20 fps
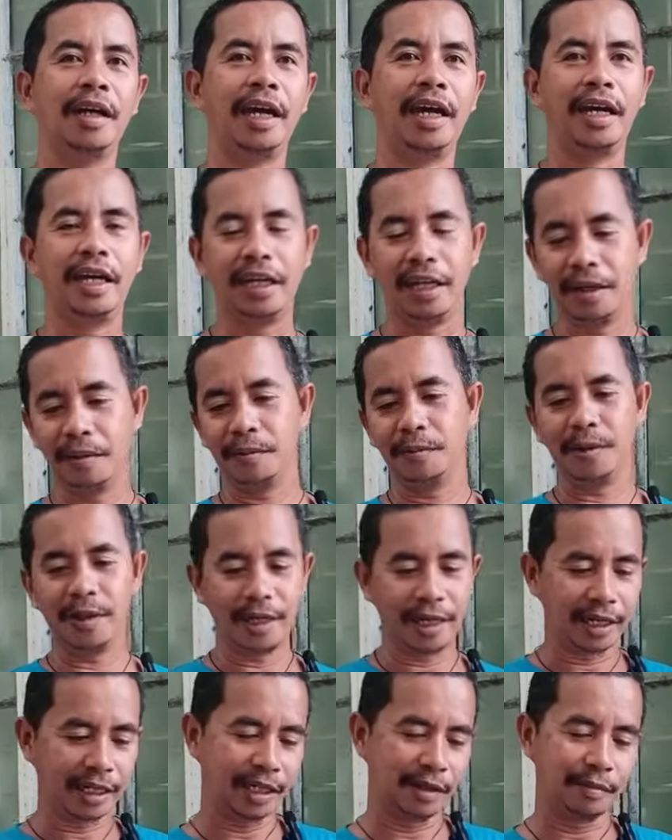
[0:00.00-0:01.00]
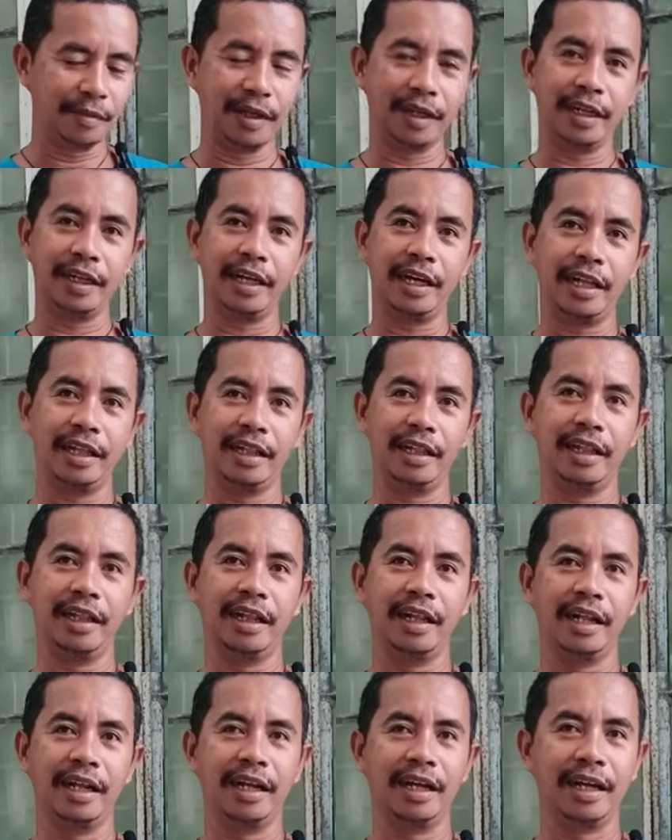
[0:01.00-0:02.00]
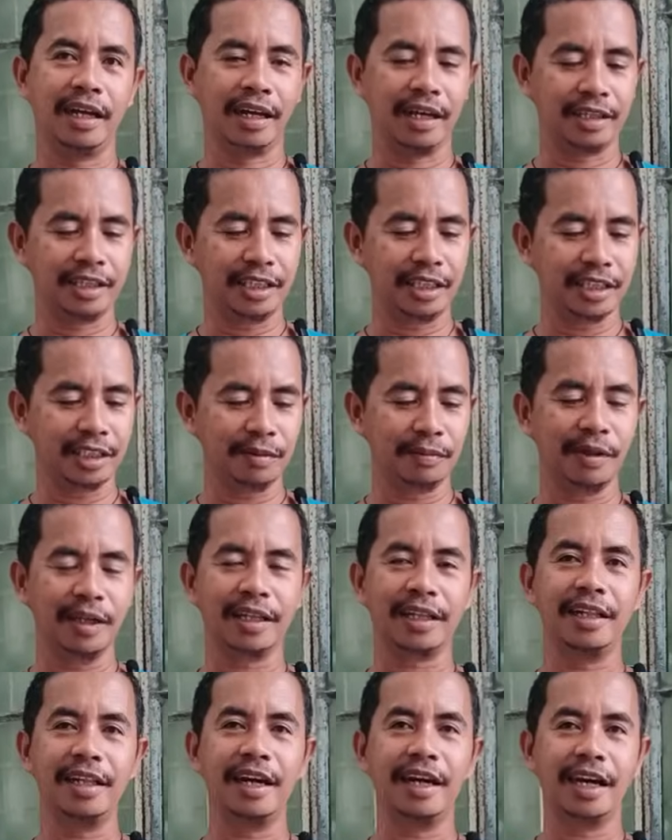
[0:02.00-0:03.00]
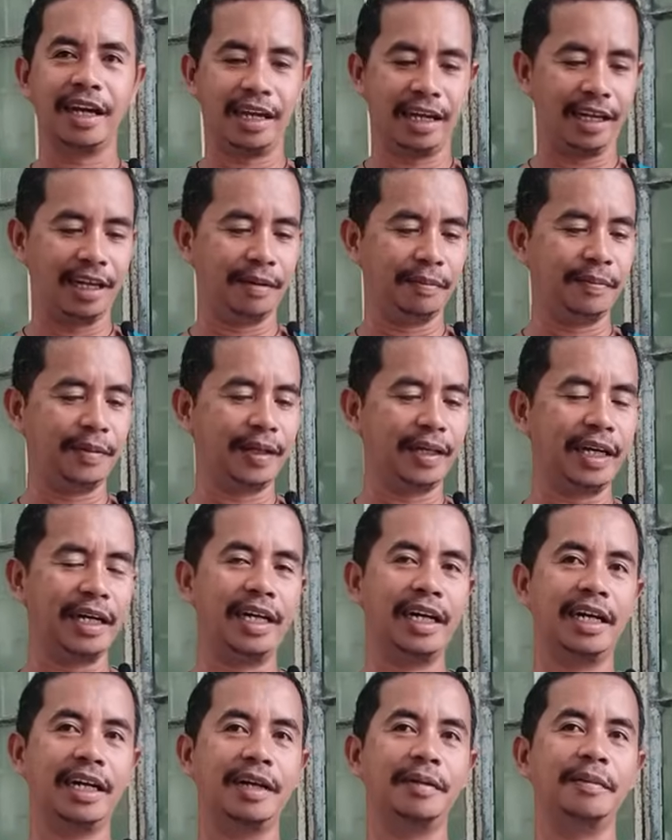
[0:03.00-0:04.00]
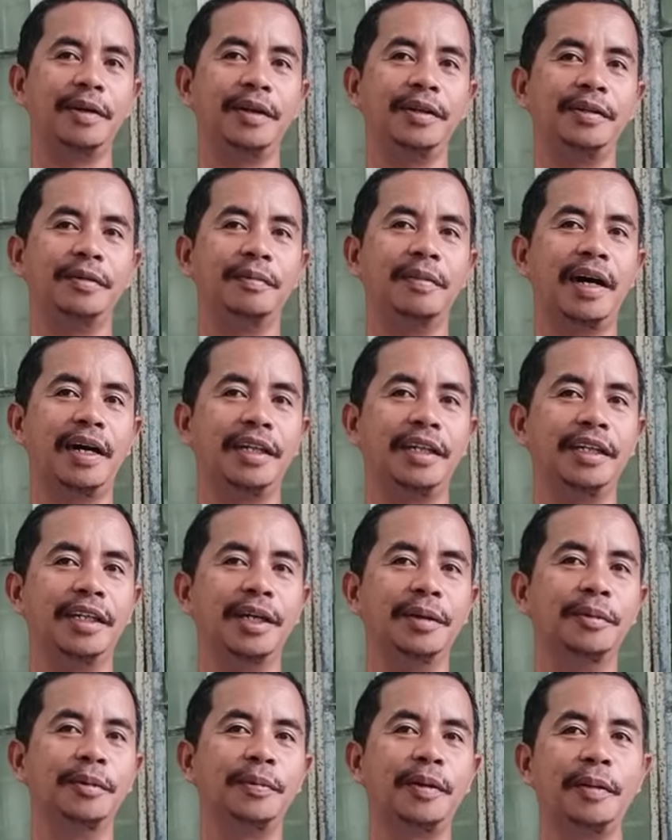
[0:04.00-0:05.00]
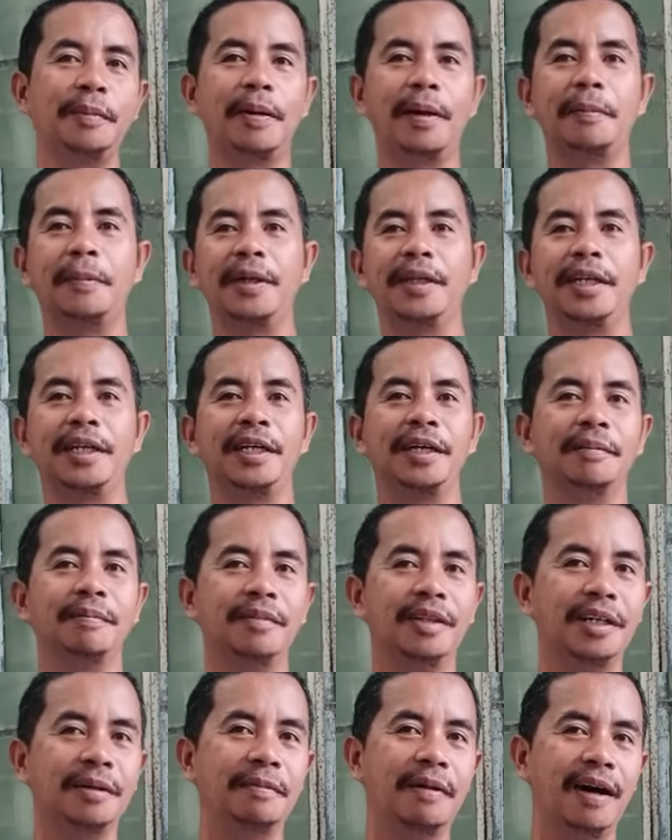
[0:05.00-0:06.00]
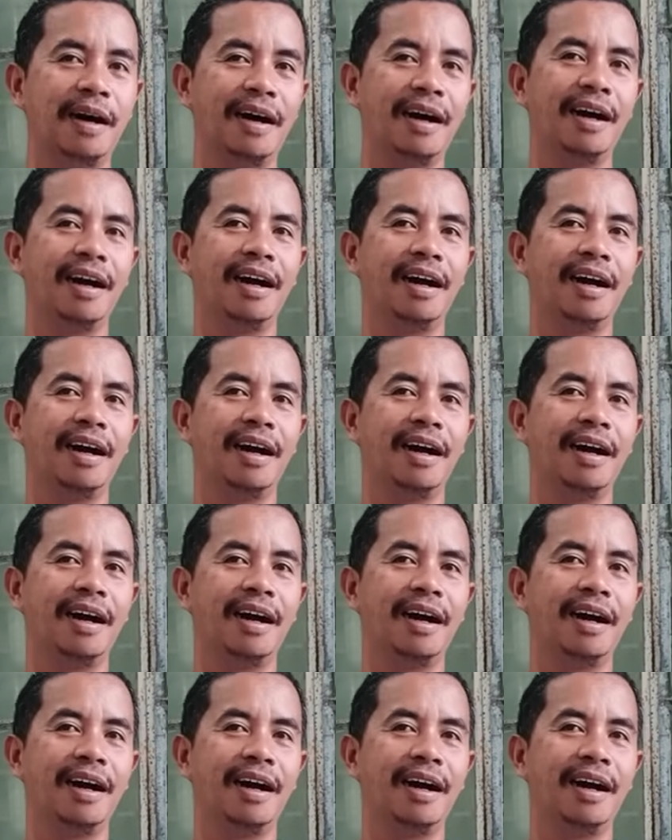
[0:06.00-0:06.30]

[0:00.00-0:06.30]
Eh, ilang buwan lang naman yan. Six month lang, eh, ilang bigay lang naman mo. Bakit hindi mo pagpapatikid, di ba?